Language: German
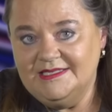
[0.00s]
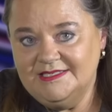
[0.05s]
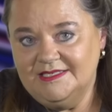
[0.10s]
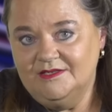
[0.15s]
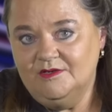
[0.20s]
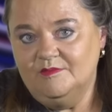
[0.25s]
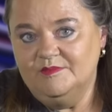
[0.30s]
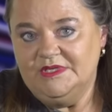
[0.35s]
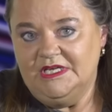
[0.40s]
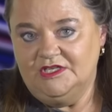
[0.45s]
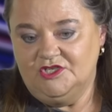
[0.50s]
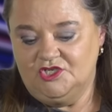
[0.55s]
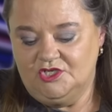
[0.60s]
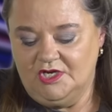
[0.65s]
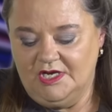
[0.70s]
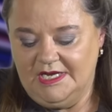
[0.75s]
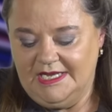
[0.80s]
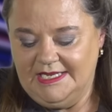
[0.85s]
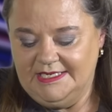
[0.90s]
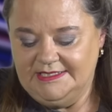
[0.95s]
Sie eine
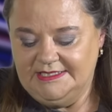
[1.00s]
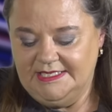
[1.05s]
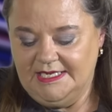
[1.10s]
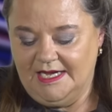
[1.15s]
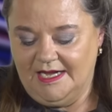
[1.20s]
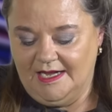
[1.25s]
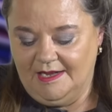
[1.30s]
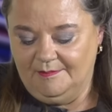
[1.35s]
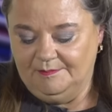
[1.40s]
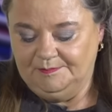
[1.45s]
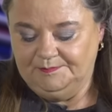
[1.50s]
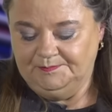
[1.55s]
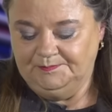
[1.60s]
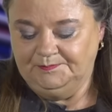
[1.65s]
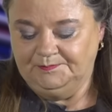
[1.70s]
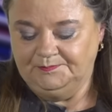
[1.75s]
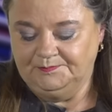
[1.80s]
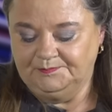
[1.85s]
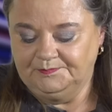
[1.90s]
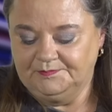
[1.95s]
Umsatzsteuer-ID haben,
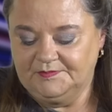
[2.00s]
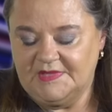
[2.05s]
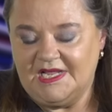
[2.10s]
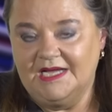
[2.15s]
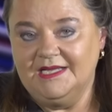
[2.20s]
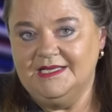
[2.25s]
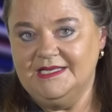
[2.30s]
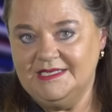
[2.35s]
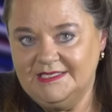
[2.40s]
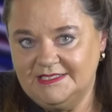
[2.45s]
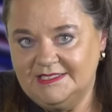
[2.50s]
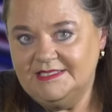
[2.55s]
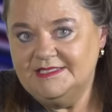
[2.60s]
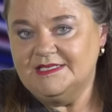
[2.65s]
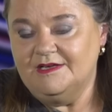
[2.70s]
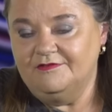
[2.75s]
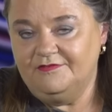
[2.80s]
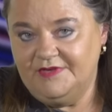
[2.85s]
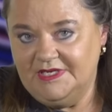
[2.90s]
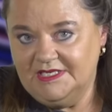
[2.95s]
dann gilt
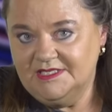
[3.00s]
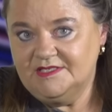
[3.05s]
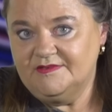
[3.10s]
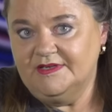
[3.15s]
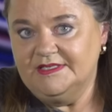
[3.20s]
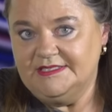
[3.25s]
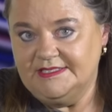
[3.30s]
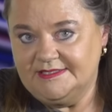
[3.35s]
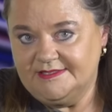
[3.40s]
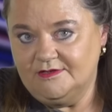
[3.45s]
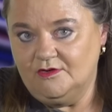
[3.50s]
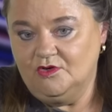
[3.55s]
dieser 24.